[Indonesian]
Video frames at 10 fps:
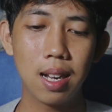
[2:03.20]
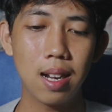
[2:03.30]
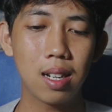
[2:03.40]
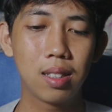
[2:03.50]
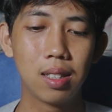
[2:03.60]

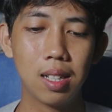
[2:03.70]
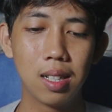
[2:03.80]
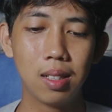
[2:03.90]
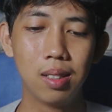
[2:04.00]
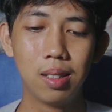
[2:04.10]

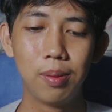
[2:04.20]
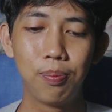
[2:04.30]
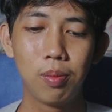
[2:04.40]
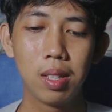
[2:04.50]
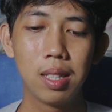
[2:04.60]
karakter
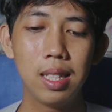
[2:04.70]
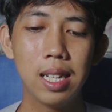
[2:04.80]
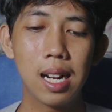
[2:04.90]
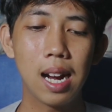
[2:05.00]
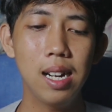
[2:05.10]

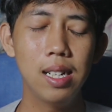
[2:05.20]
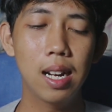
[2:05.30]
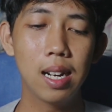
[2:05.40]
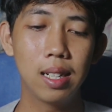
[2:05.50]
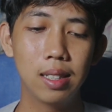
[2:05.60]
yang
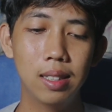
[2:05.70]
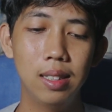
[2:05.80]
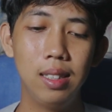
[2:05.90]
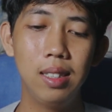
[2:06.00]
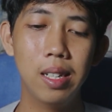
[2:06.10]
ada
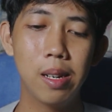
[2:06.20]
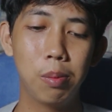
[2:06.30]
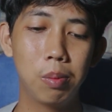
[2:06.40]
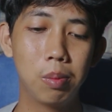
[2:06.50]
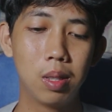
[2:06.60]
di
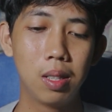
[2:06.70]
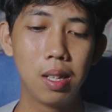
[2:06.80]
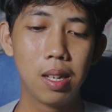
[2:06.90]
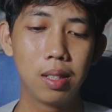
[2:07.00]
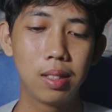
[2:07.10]
game
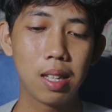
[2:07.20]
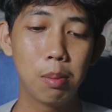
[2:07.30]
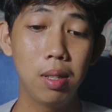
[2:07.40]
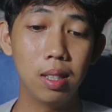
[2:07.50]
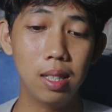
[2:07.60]

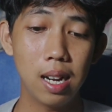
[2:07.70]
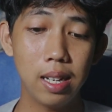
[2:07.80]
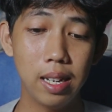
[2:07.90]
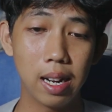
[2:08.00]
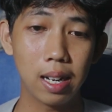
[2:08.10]
Stumble
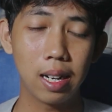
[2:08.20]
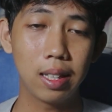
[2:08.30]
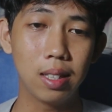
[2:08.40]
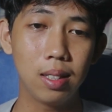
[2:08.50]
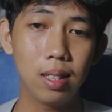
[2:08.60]
guy ya,
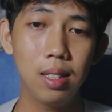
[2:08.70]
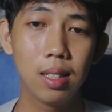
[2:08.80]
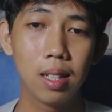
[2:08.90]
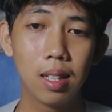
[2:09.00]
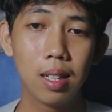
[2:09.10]
kata si
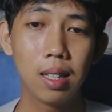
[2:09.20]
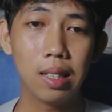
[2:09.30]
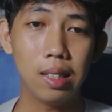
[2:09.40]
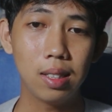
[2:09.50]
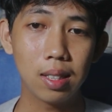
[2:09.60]

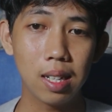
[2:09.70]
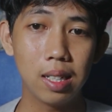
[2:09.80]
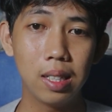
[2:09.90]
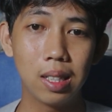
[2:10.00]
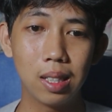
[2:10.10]
Risa
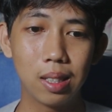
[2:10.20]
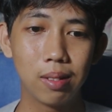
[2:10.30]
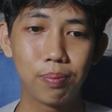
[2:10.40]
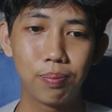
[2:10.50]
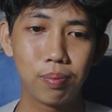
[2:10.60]
ya.
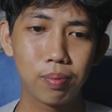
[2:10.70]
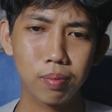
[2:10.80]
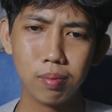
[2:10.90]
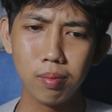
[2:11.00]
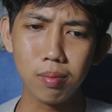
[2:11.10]

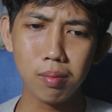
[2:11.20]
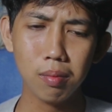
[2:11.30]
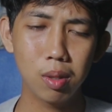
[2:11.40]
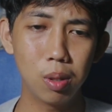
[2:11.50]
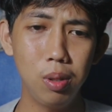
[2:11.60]

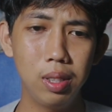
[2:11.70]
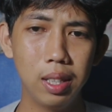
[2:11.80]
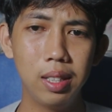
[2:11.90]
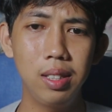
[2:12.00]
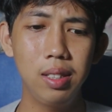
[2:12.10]
Oke,
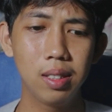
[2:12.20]
okay.